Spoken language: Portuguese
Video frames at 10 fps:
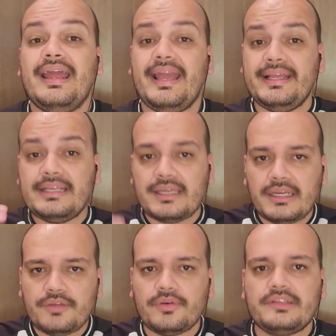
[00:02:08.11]
É
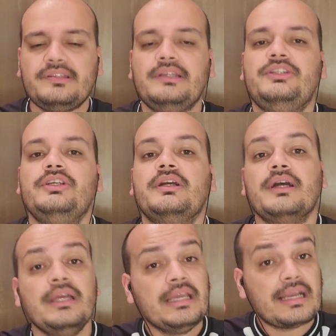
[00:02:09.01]
incrível essa
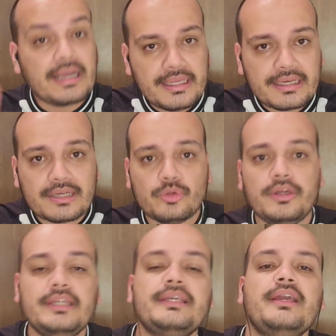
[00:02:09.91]
dica. Clica no
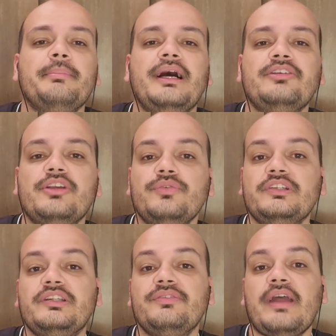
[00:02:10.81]
link aí embaixo que
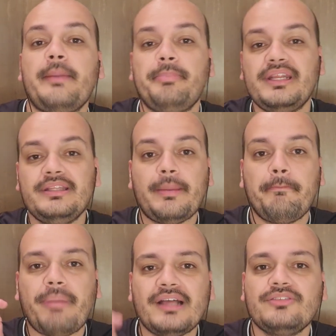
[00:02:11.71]
você vai aprender
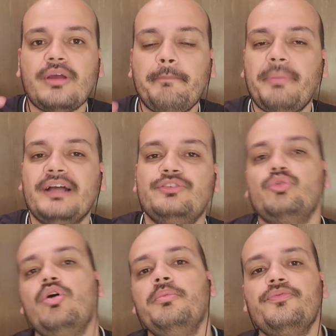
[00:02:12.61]
passo a passo
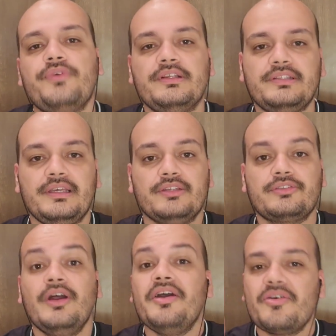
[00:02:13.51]
como fazer
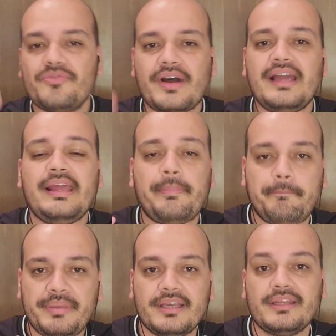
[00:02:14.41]
isso. Vale a
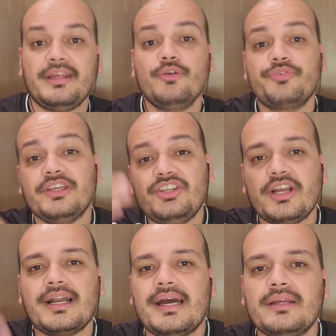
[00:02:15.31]
pena. Eu fiquei de
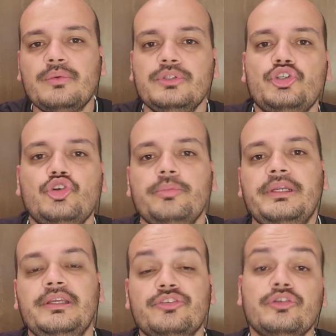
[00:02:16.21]
cara quando
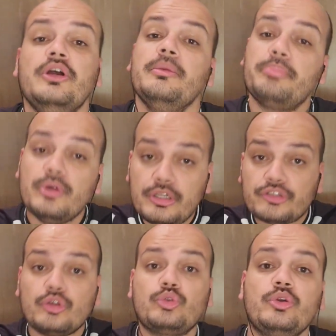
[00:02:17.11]
descobri isso. Por isso
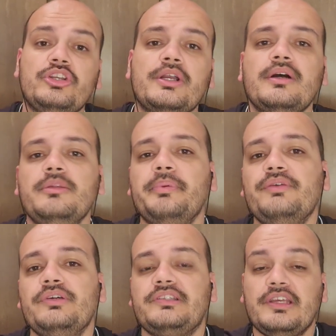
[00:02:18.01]
que eu estou indicando para
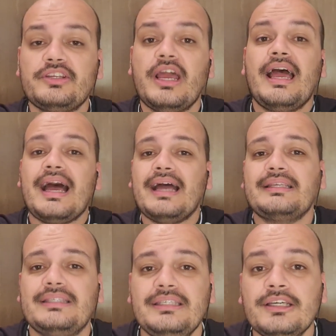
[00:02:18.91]
vocês
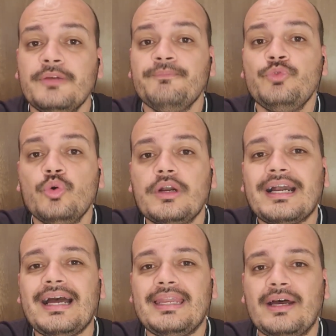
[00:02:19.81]
aqui no
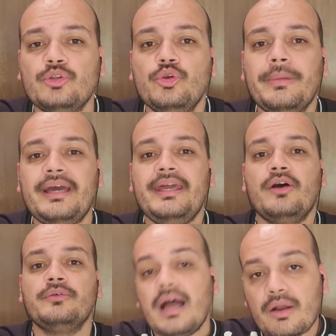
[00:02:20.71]
canal do
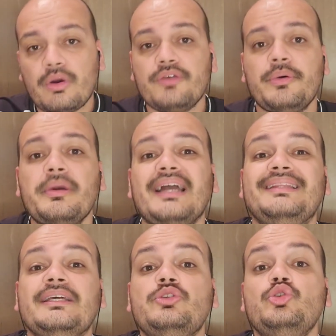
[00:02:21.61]
Manel. Agora vamos cair
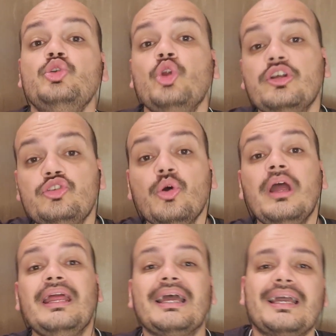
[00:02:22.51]
dentro do nosso
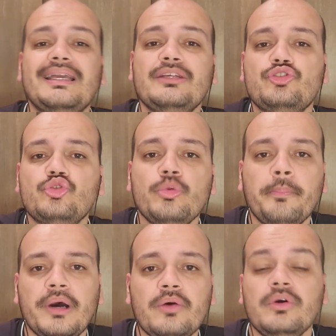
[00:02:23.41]

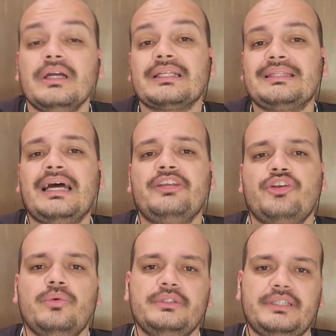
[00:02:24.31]
resumão das
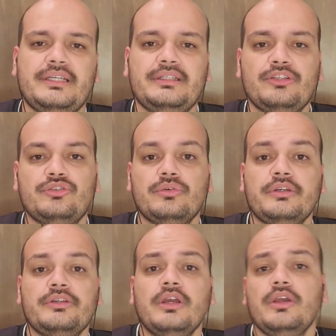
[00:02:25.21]

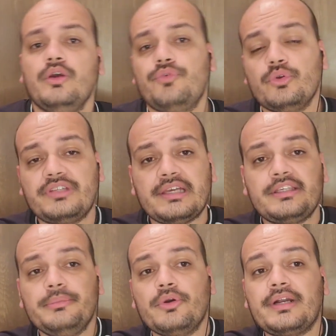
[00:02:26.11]
contratações. Eu vou usar
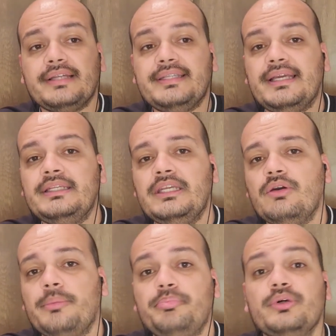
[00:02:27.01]
aqui meu
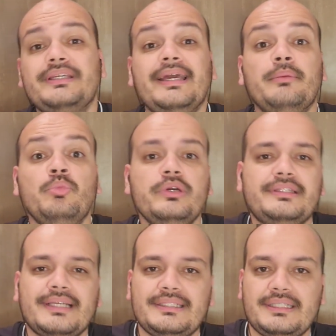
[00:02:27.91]
caderninho, ó, porque é
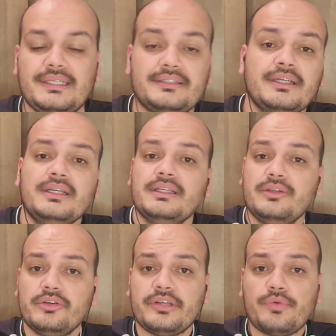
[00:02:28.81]
muita gente. E
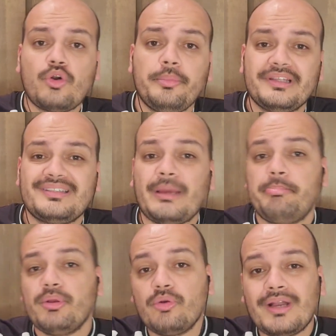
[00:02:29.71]
eu já vou começar
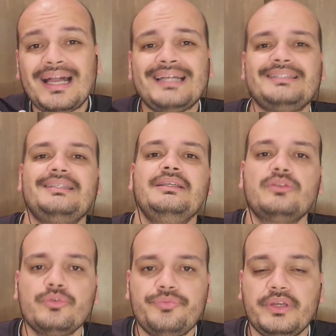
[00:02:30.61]
pelo
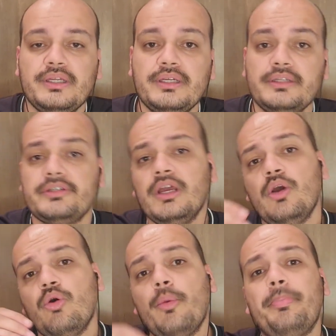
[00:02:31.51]
Gatito Fernandes.
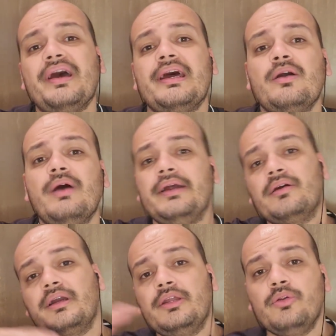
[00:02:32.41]
O paraguaio
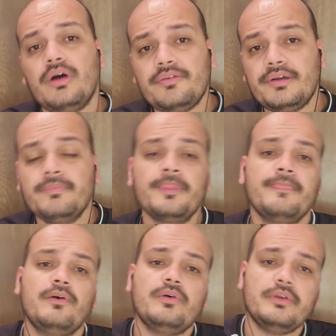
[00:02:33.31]
renova
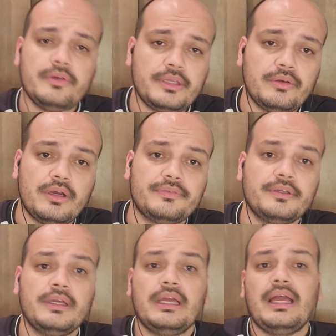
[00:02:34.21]
ou não renova?